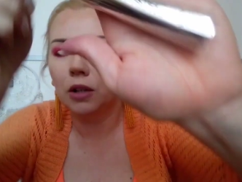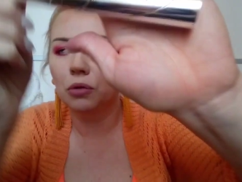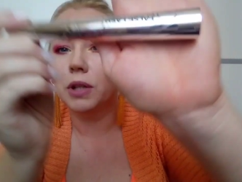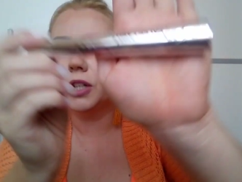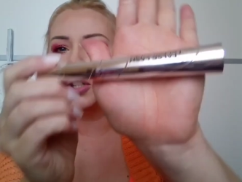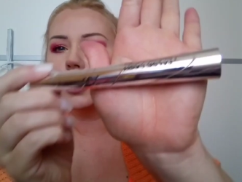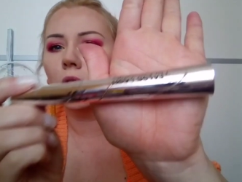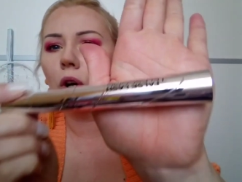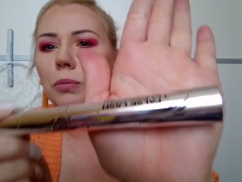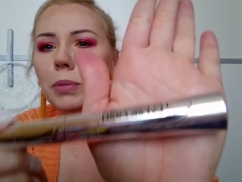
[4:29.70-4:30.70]
Tutaj się
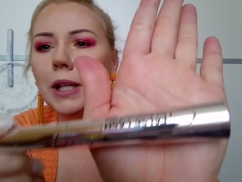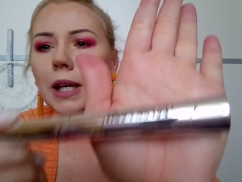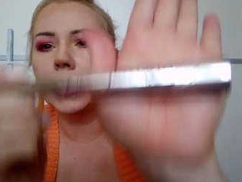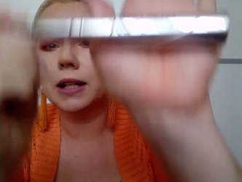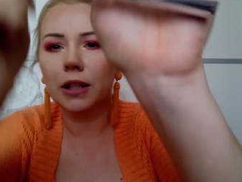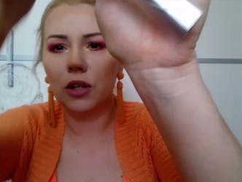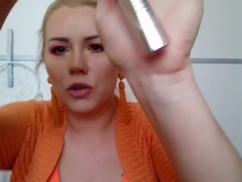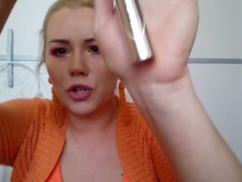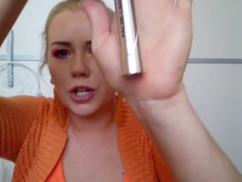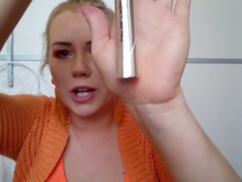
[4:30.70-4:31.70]
trochę odbija, dlatego
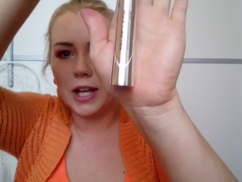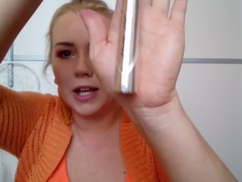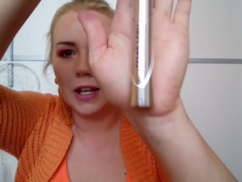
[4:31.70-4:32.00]
że